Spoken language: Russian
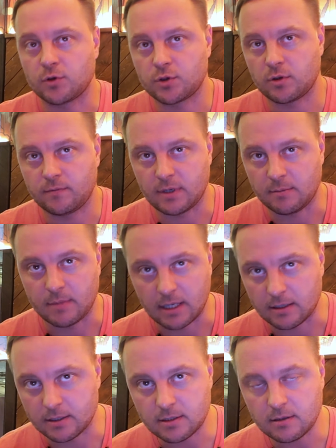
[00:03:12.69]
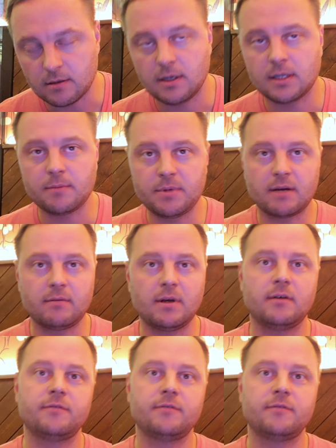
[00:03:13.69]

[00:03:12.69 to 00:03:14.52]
что вы имеете, это первое.